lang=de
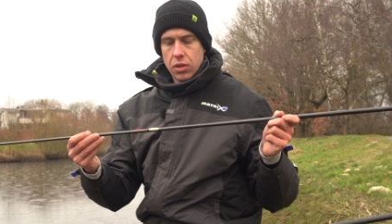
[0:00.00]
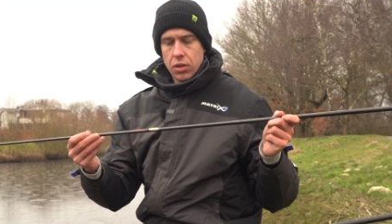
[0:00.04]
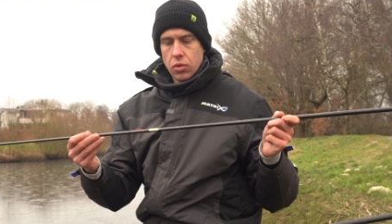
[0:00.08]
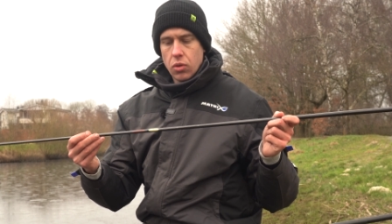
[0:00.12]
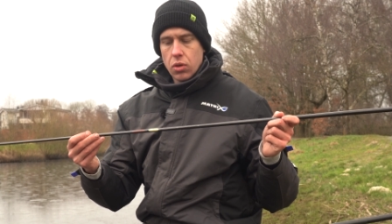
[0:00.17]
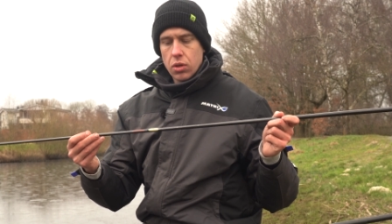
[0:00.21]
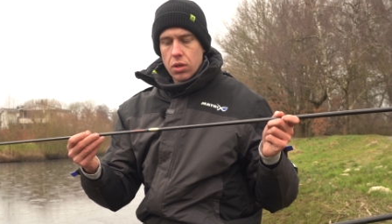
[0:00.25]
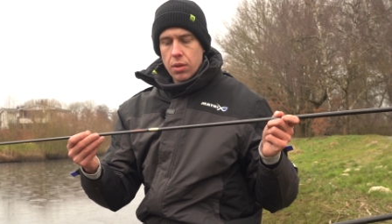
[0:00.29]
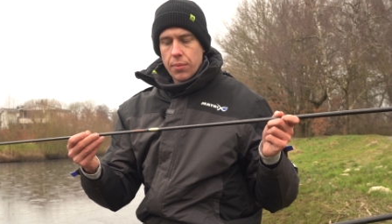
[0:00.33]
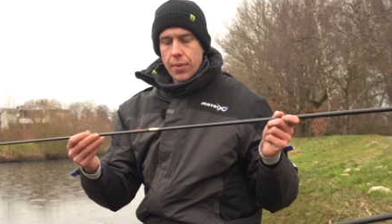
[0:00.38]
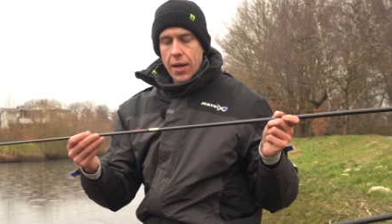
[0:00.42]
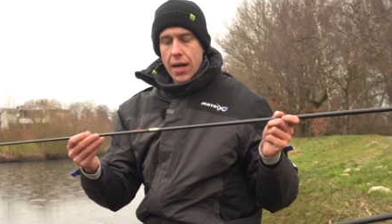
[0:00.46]

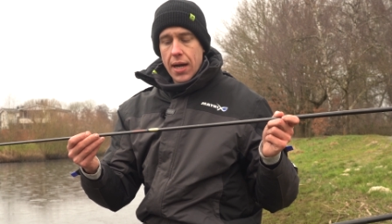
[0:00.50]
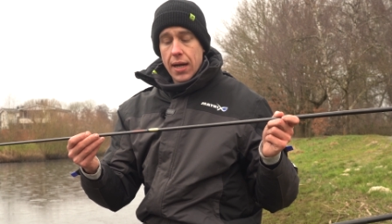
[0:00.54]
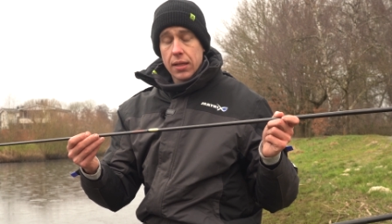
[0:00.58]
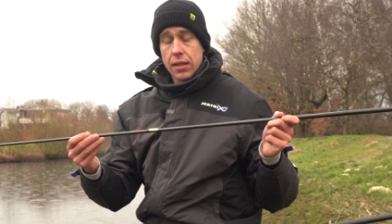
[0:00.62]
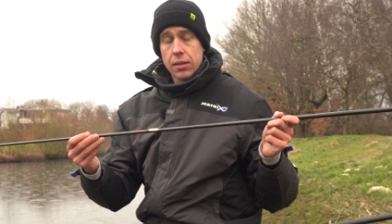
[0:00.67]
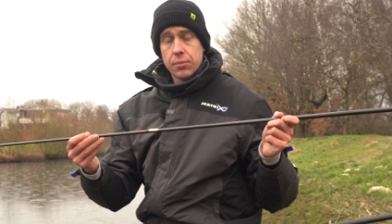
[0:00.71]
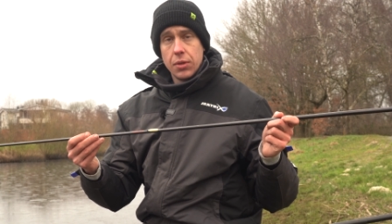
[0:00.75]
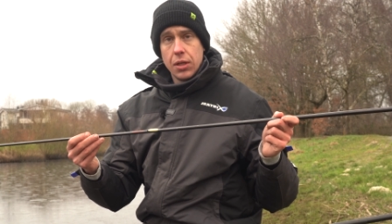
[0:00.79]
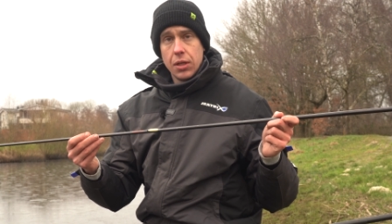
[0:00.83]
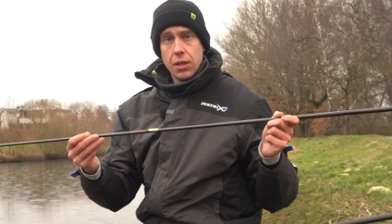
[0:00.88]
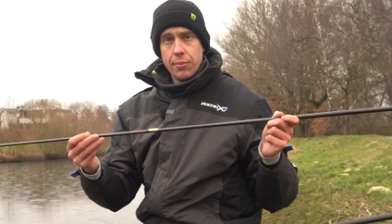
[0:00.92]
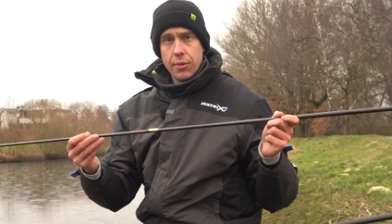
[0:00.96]

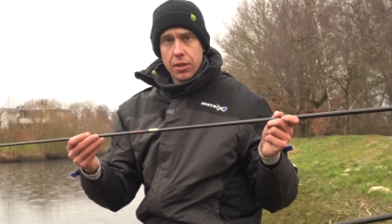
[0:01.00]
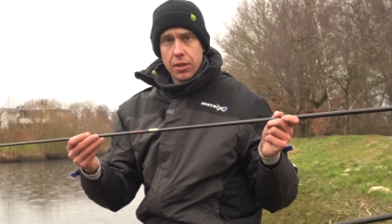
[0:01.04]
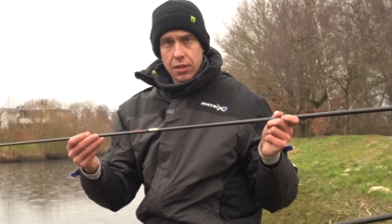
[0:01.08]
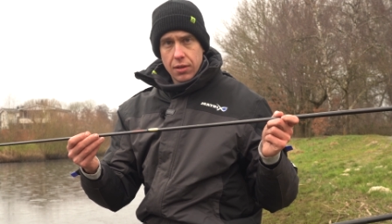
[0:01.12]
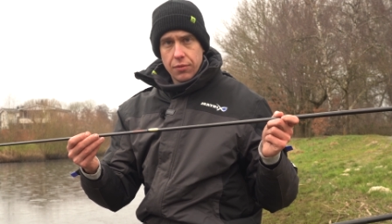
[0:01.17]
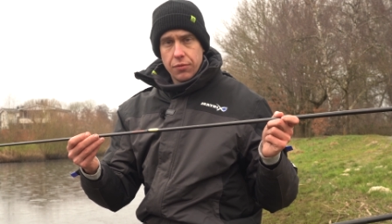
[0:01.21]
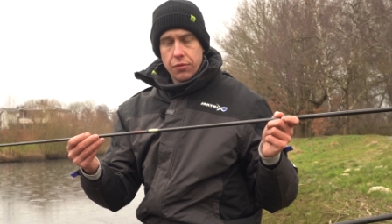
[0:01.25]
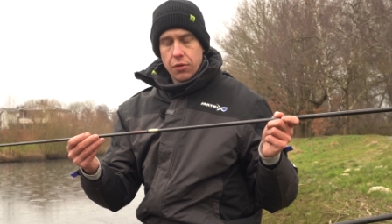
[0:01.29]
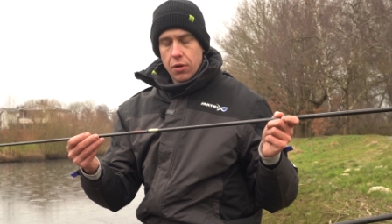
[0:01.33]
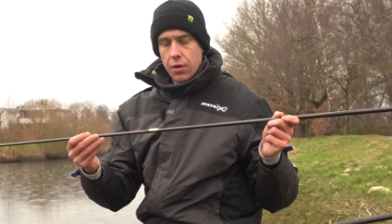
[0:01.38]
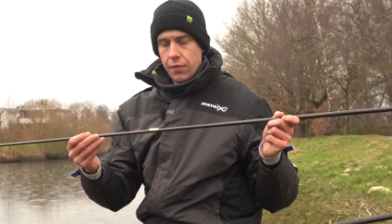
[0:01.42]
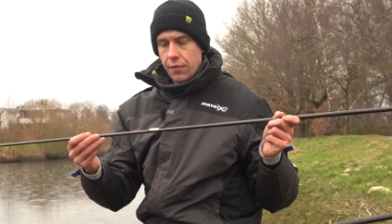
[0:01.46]
0,8
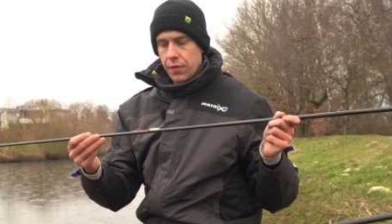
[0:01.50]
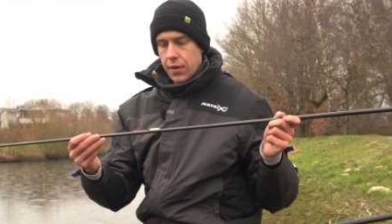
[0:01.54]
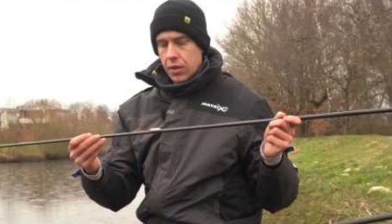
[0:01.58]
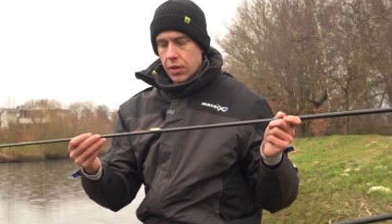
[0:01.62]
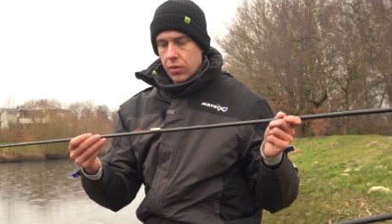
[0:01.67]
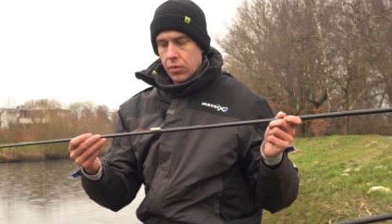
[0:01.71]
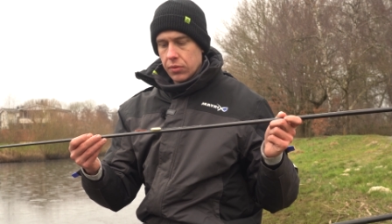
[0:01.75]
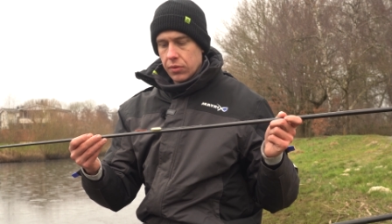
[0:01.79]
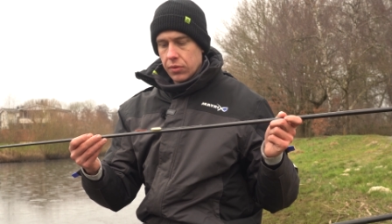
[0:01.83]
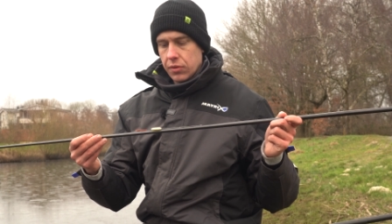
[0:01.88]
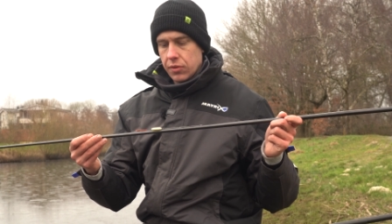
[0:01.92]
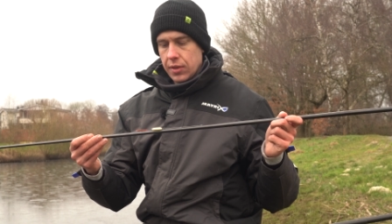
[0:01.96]
mm
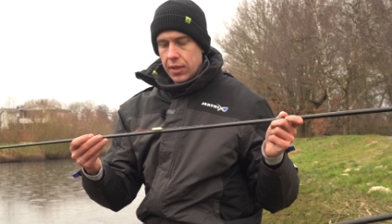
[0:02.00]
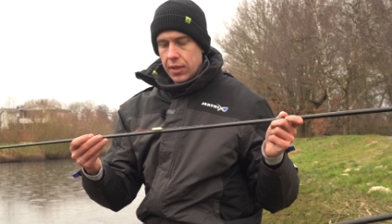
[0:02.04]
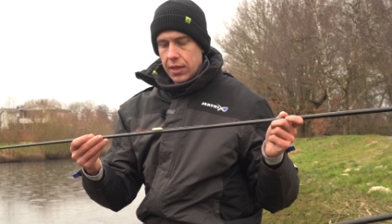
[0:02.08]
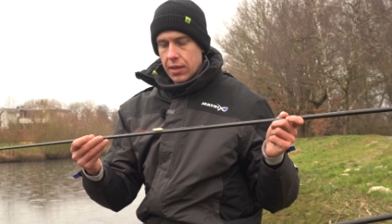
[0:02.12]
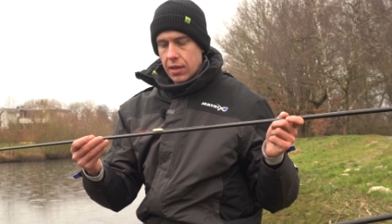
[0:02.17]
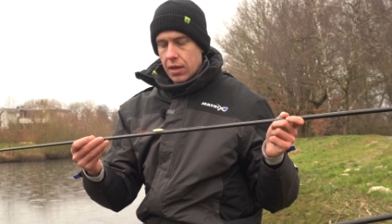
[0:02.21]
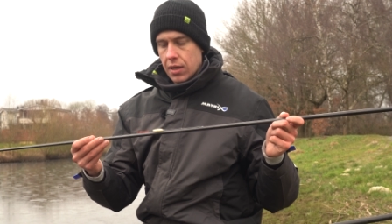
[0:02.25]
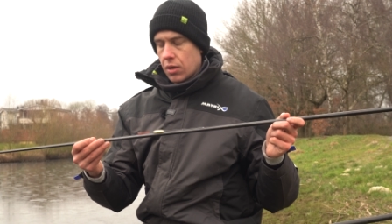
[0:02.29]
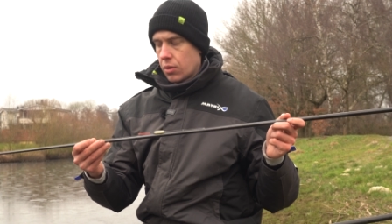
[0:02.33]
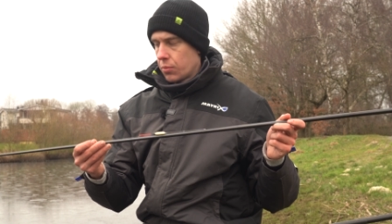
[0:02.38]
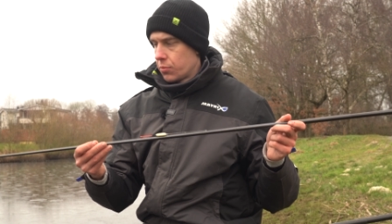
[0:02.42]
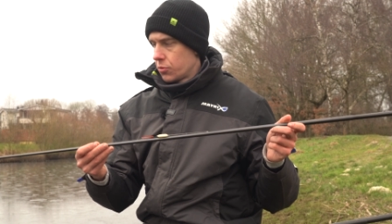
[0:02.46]
Vorfach und
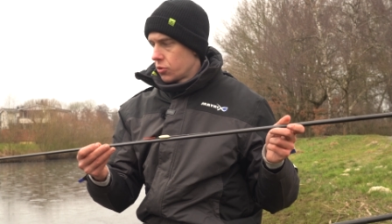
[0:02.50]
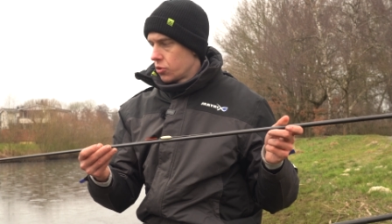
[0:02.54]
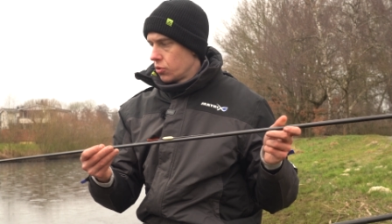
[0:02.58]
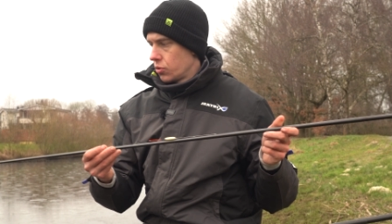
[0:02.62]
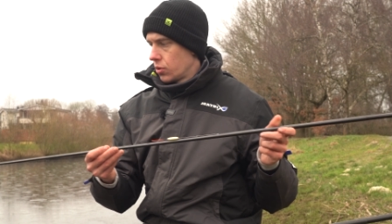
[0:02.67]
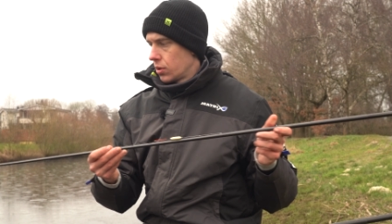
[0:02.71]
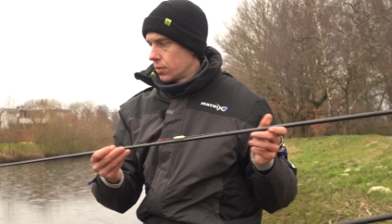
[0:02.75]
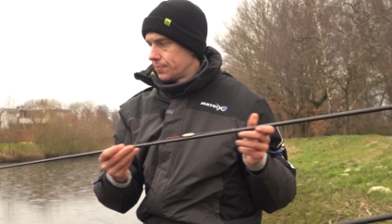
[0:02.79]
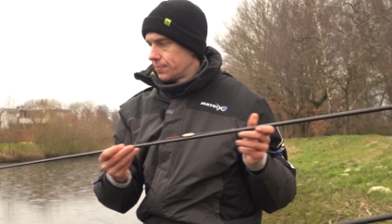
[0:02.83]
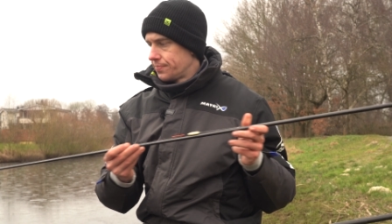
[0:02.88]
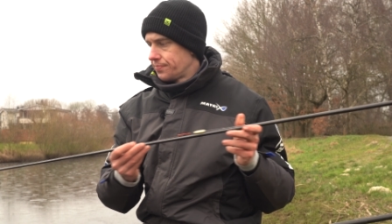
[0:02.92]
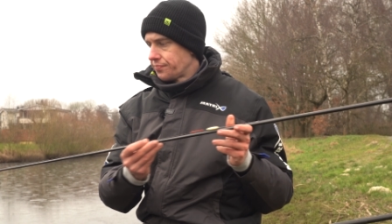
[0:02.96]
10er
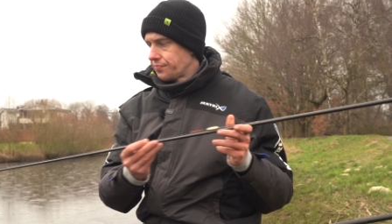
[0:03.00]
Hauptschnur.